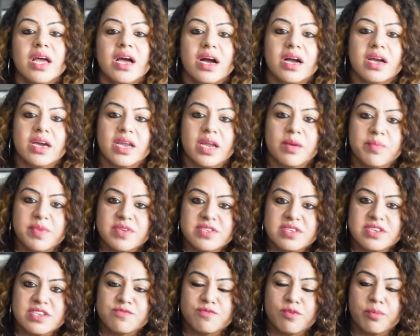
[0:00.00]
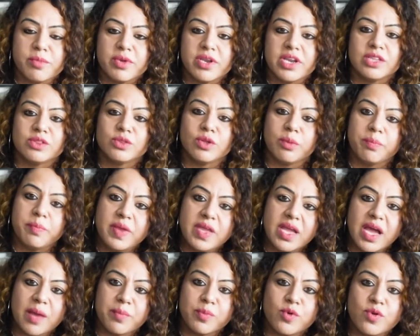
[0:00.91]
अगर आप बिजनेस वूमेन है तब
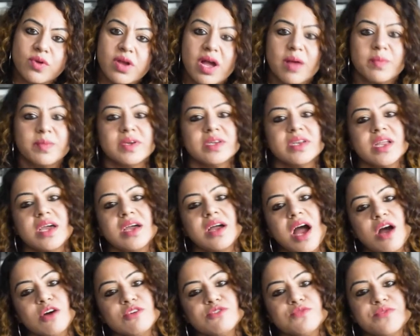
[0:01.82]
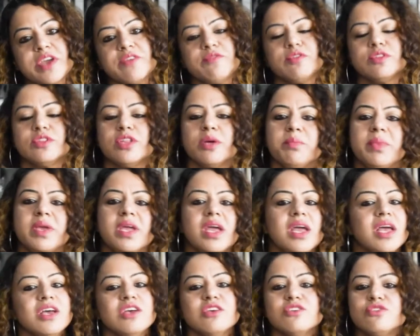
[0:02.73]
भी आपको काम करना है हाउस वाइफ हो तब भी
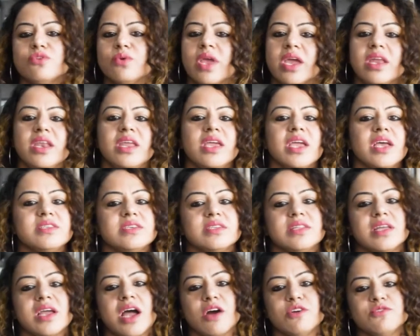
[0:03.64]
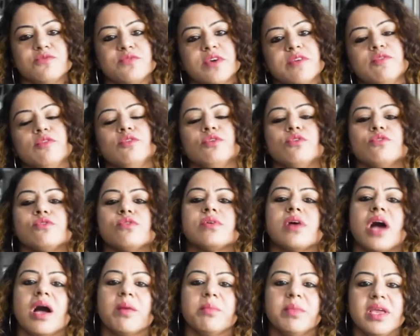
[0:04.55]
सो so, ये नहीं कह सकते हाउस वाइफ उनको को
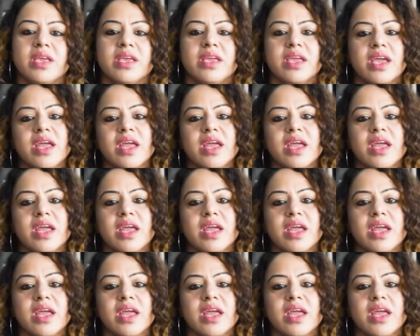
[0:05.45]
काम नहीं